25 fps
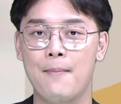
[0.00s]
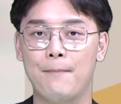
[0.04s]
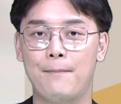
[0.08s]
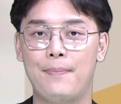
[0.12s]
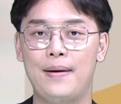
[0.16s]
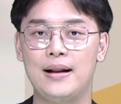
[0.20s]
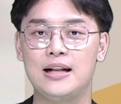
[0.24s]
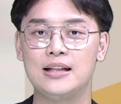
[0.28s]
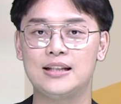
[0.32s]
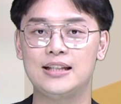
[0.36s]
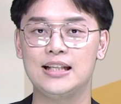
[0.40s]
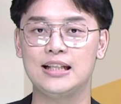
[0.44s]

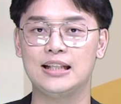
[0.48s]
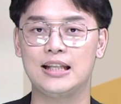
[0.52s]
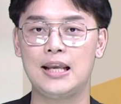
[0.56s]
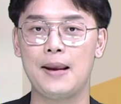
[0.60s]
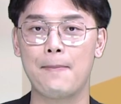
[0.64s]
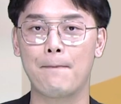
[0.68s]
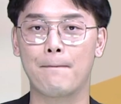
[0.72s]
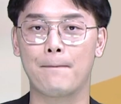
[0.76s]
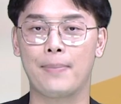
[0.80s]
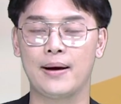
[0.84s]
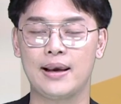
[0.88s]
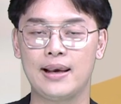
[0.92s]
เป็นสิ่งที่
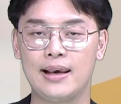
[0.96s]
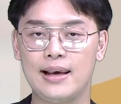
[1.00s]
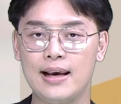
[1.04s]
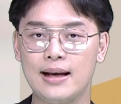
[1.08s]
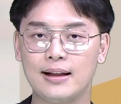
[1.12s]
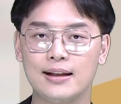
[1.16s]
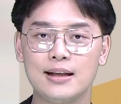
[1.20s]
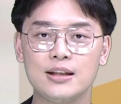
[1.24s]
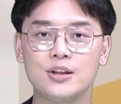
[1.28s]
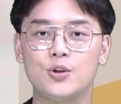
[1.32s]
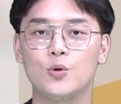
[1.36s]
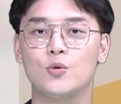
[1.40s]
พีค
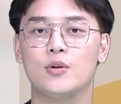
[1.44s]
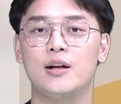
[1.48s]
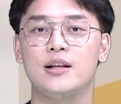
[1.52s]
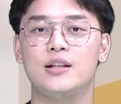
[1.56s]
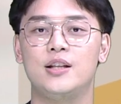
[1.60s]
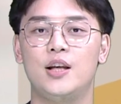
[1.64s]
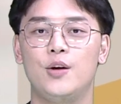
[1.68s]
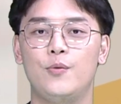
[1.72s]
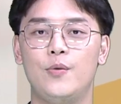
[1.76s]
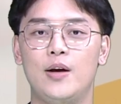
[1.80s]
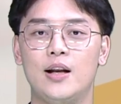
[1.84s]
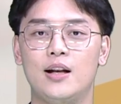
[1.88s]
ที่สุดใน
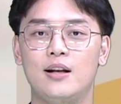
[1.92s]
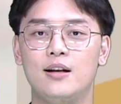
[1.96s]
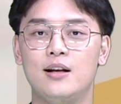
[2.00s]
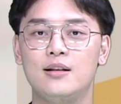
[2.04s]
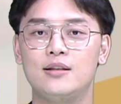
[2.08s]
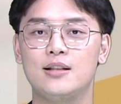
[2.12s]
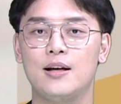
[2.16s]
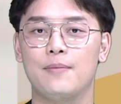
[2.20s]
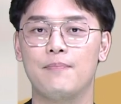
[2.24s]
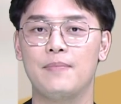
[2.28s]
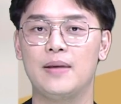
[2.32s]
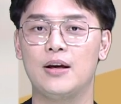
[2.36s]
ชีวิตเนื่อง
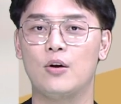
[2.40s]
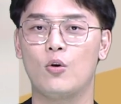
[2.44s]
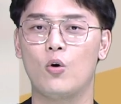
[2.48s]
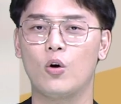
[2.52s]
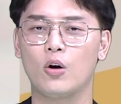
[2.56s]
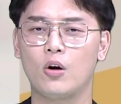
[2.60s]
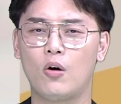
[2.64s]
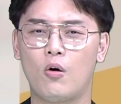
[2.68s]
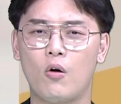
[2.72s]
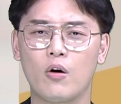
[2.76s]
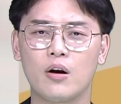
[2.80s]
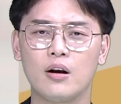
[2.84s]
จากมี
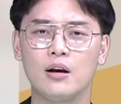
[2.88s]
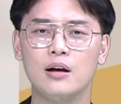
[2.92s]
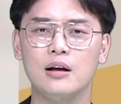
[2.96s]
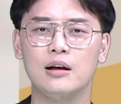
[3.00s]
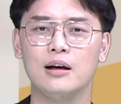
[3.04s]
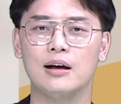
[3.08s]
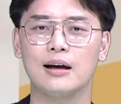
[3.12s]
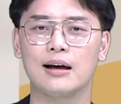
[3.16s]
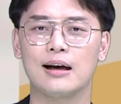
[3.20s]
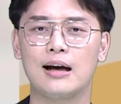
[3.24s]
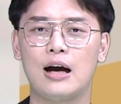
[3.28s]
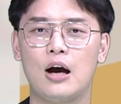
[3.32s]
คนหนึ่
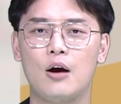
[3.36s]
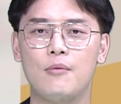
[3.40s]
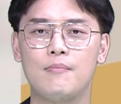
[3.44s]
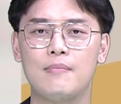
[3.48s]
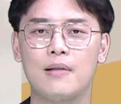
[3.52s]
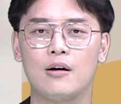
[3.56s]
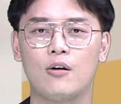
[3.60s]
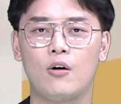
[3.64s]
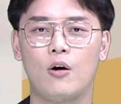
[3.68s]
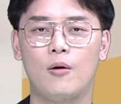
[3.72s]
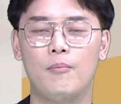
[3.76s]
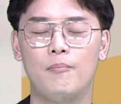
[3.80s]
งเข้า
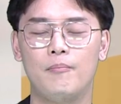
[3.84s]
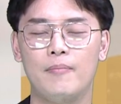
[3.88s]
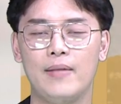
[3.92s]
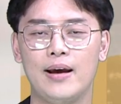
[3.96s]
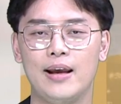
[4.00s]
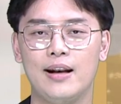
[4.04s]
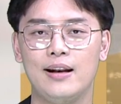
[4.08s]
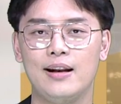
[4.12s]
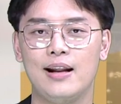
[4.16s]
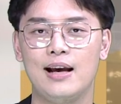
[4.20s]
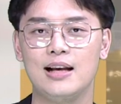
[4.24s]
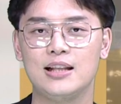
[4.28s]
มาคอมเม
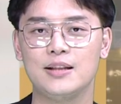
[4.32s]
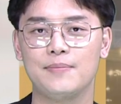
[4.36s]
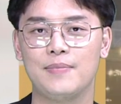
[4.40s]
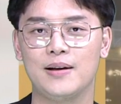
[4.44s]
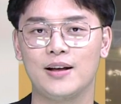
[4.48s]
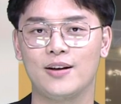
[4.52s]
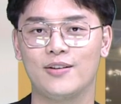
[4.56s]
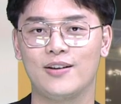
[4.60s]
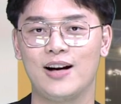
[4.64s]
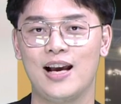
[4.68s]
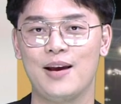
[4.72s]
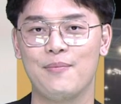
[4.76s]
นต์นะจะเป็น
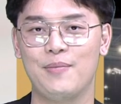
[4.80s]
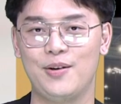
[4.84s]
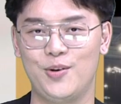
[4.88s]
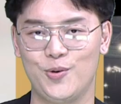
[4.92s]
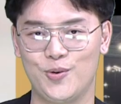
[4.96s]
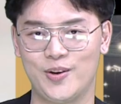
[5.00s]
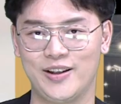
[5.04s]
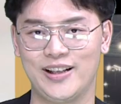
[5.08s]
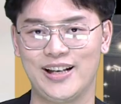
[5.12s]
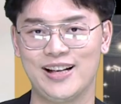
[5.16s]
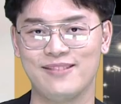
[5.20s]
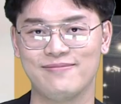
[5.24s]
ใครไปดู
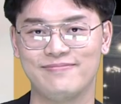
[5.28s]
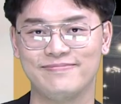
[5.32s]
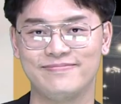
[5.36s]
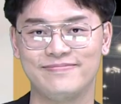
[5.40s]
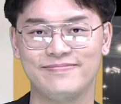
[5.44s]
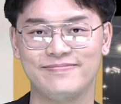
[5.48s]
กันครับ